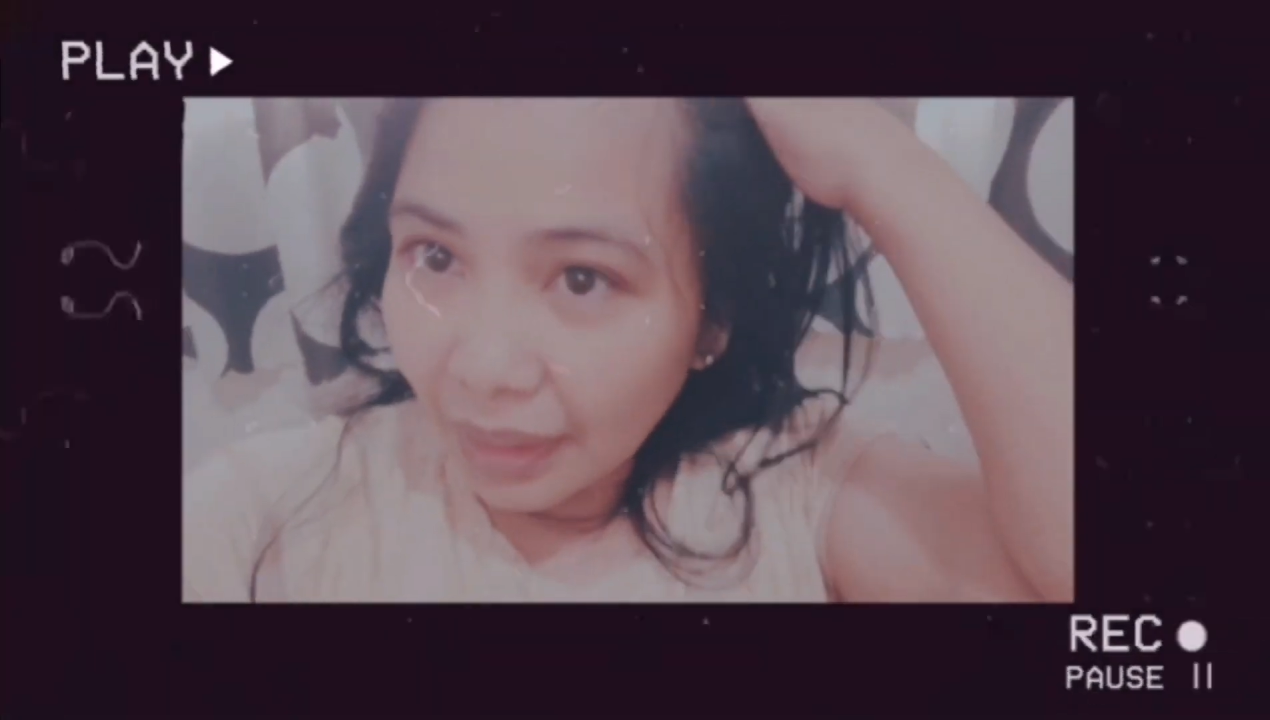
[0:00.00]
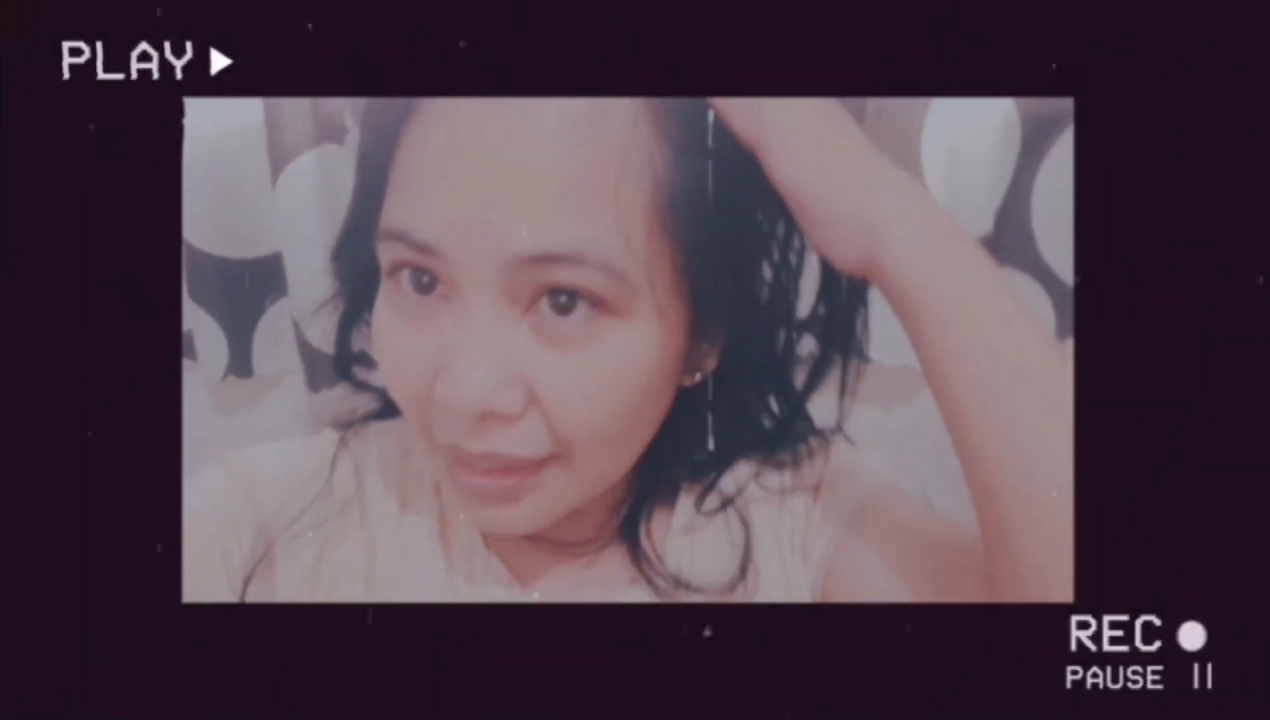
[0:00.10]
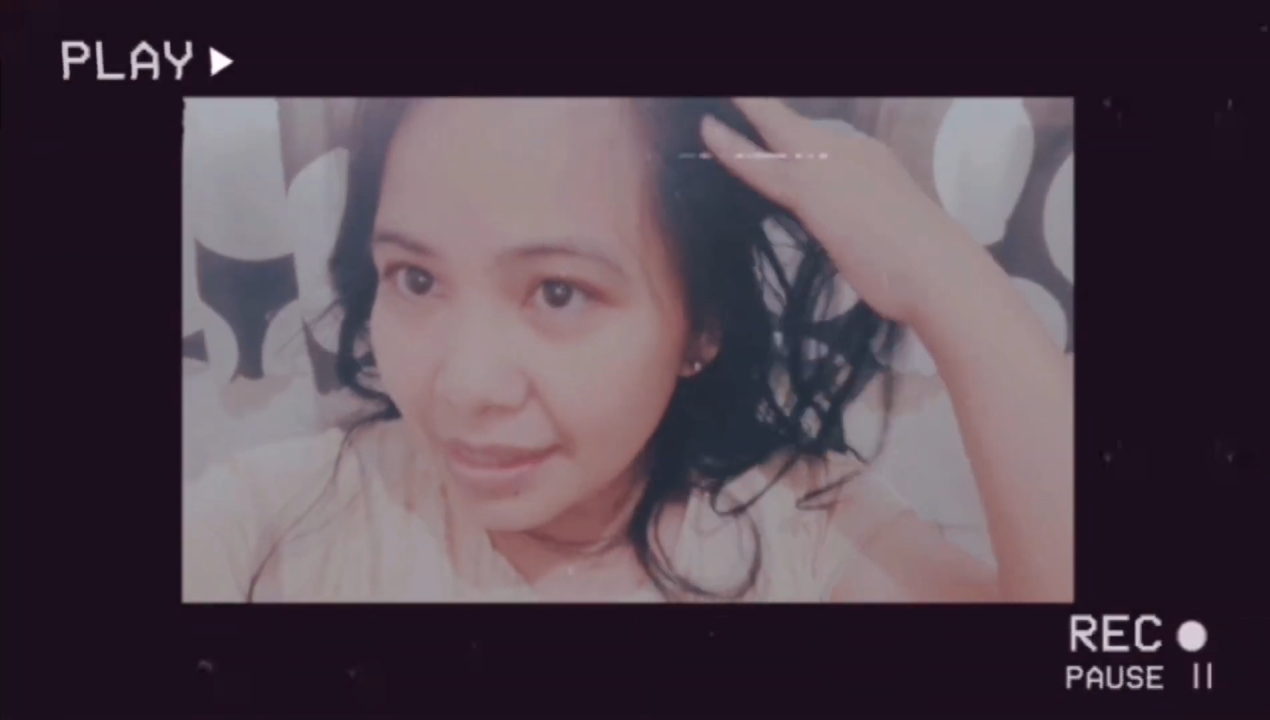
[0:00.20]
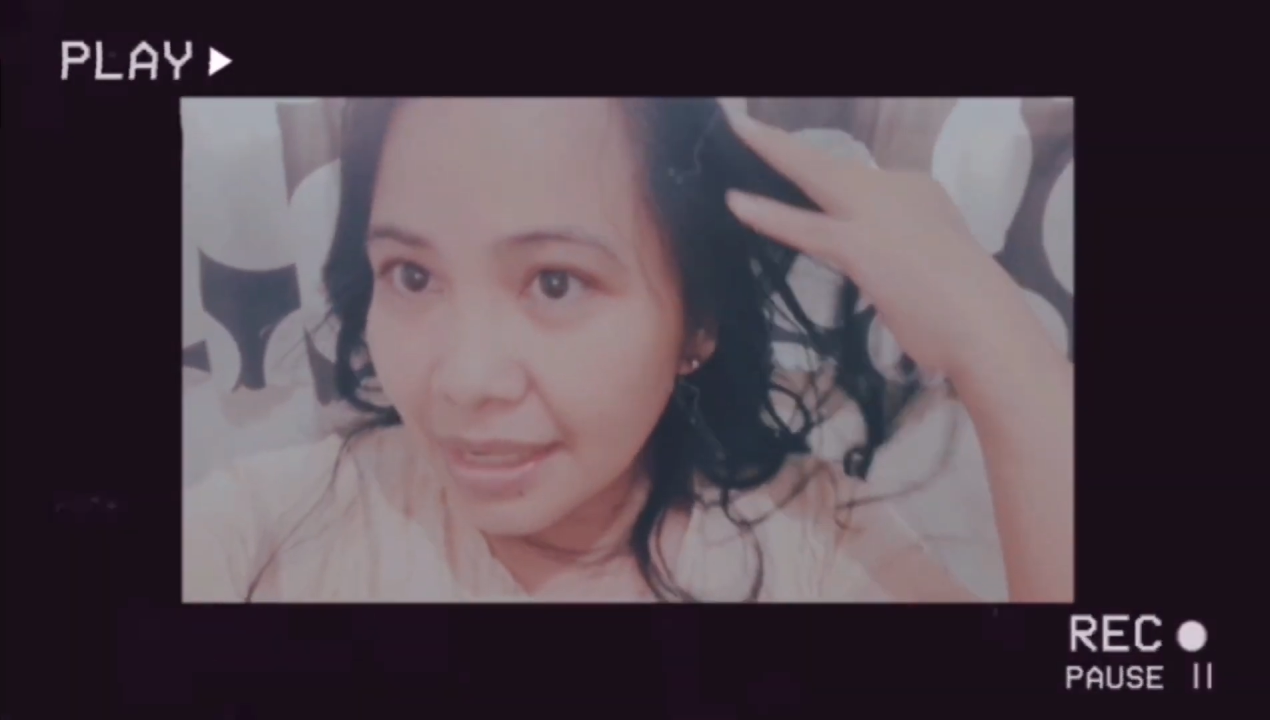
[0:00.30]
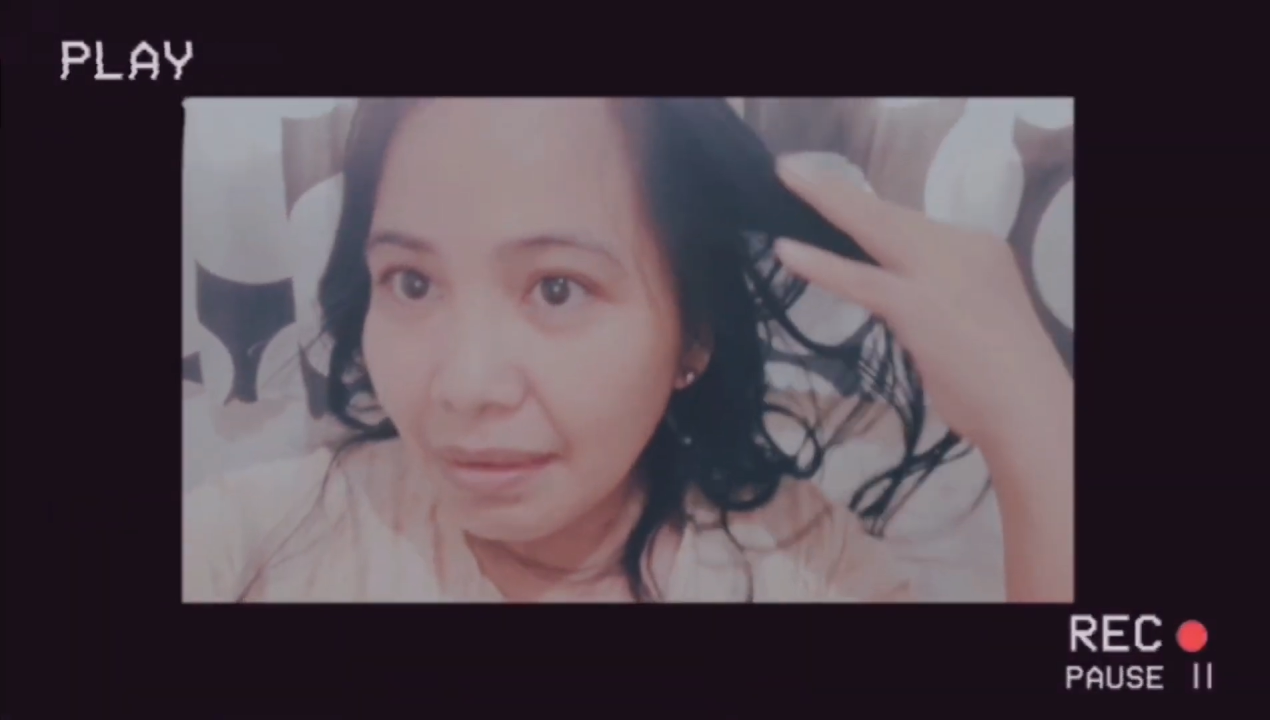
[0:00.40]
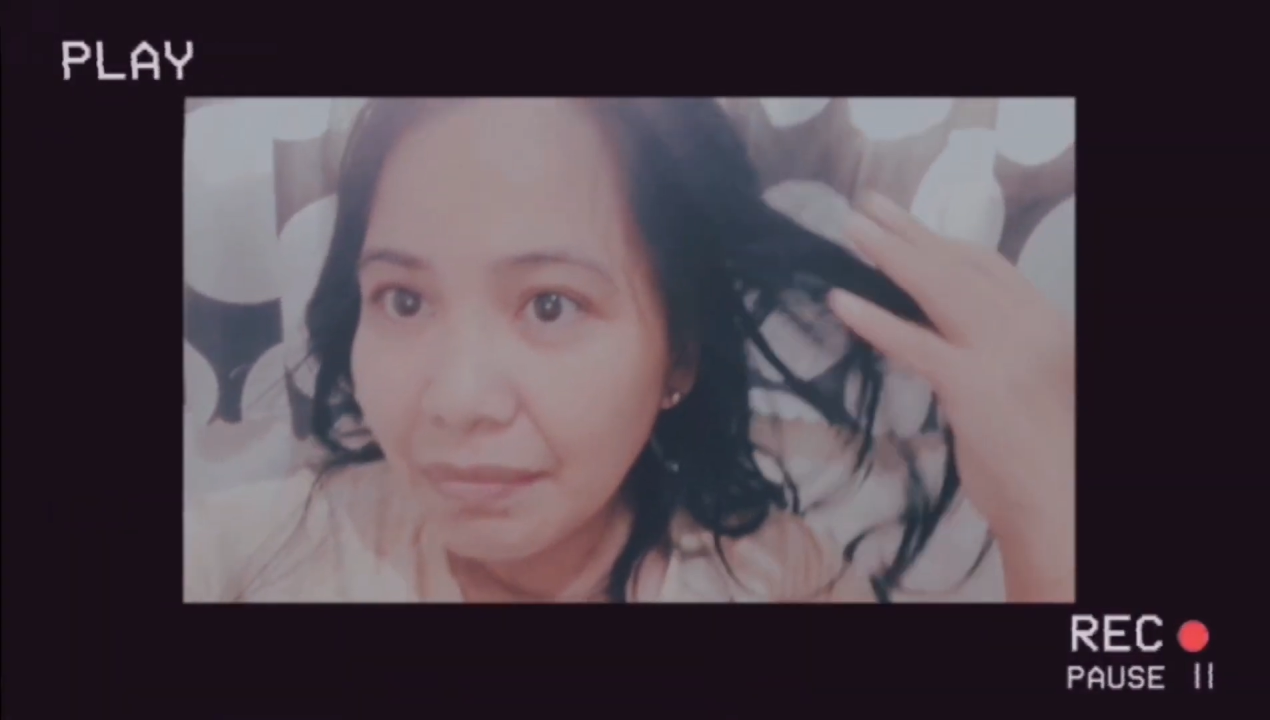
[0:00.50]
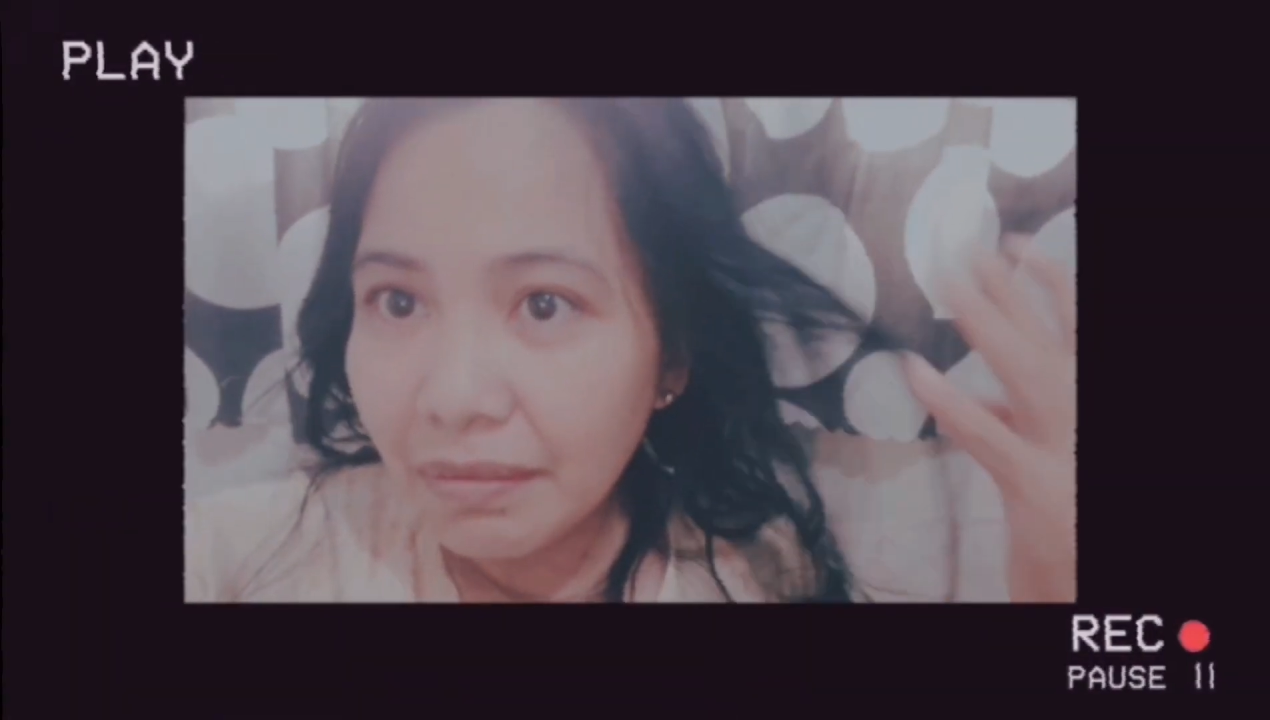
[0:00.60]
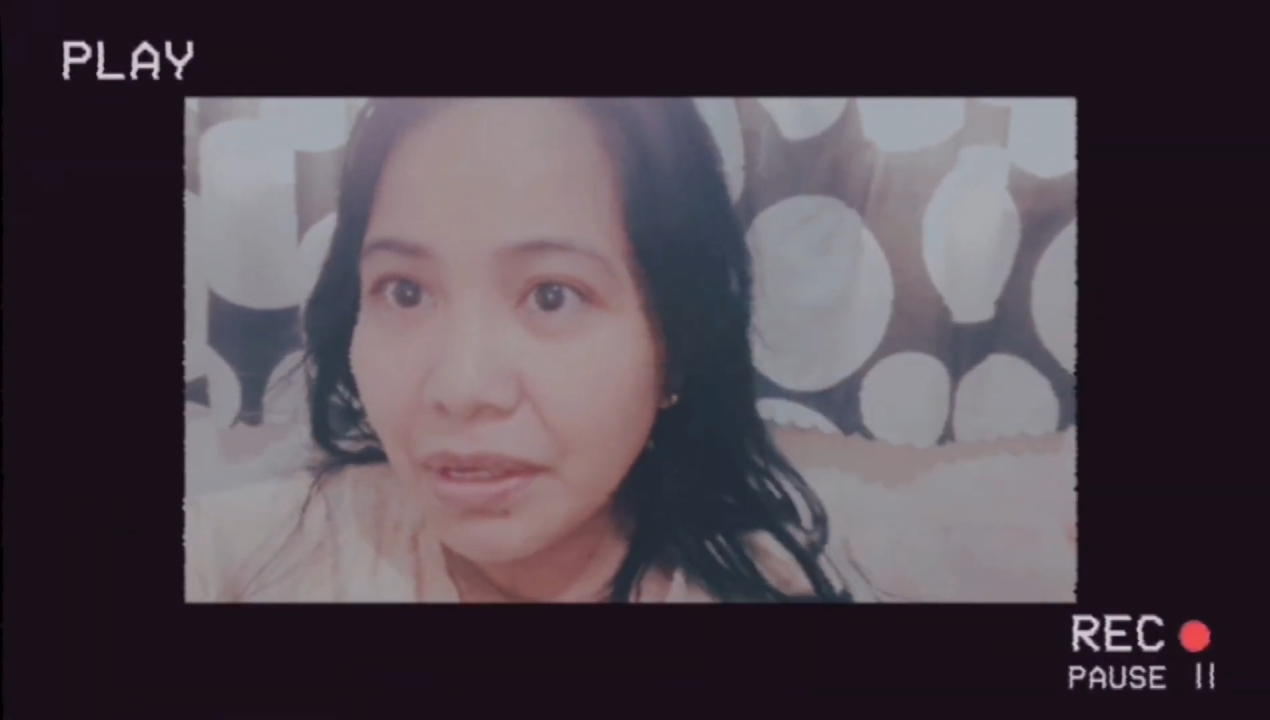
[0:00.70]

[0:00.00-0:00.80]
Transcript: nakasama